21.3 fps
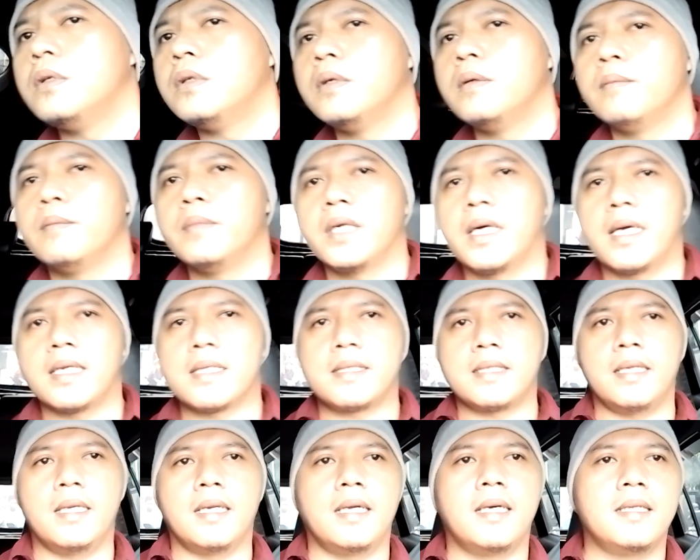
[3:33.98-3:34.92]

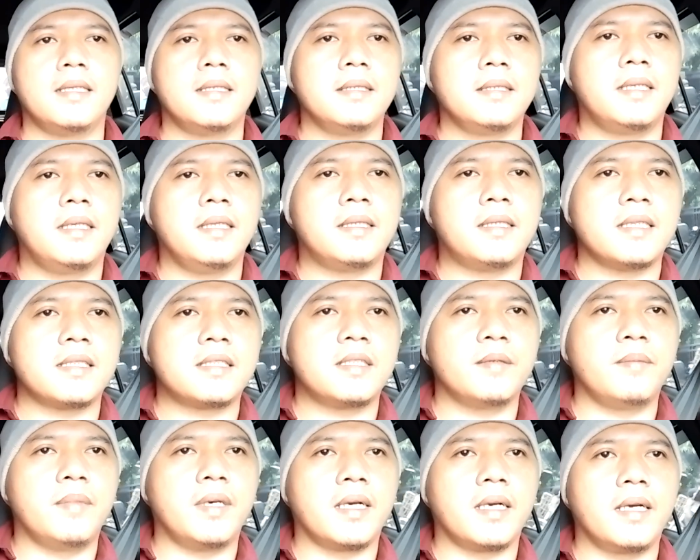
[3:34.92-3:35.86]
penghasilan kita
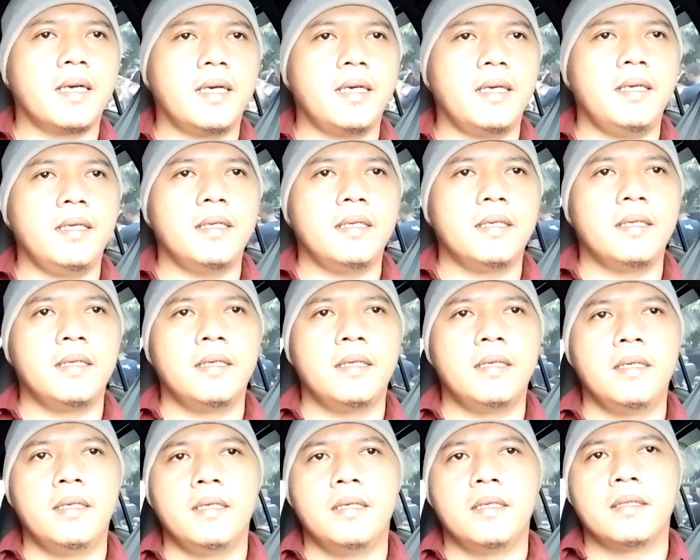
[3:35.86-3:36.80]
sebagai
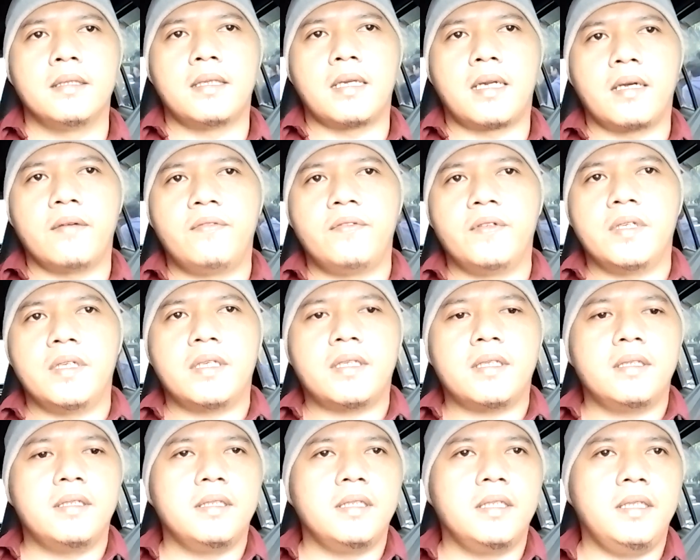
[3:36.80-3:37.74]
driver
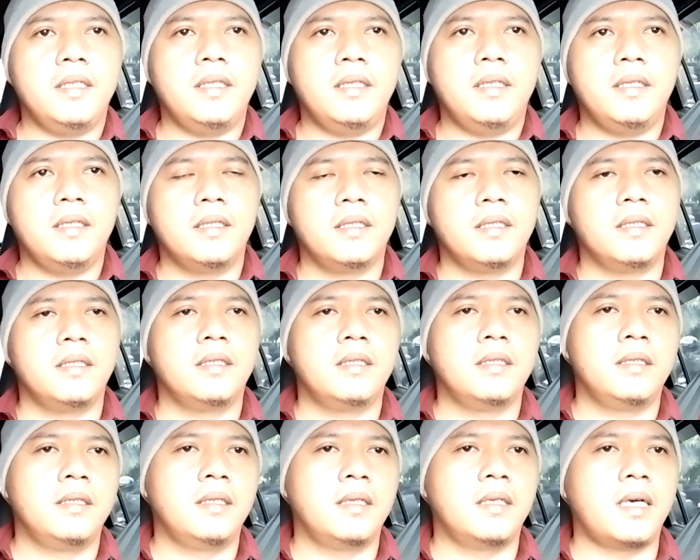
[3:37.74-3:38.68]
di
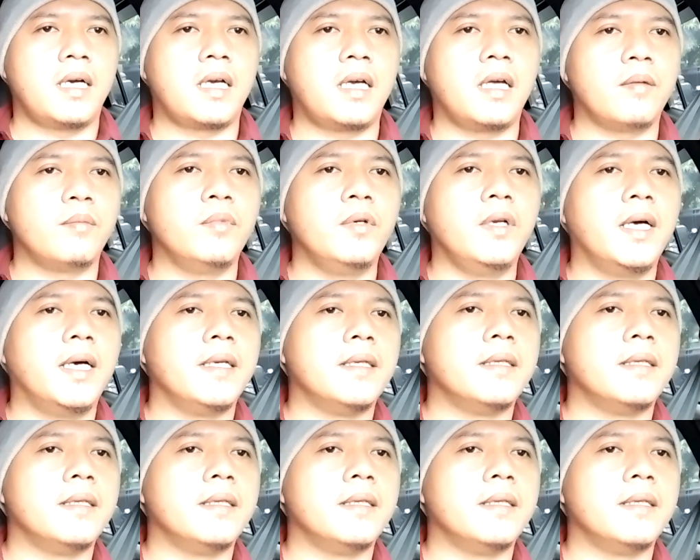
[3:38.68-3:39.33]
akhir bulan.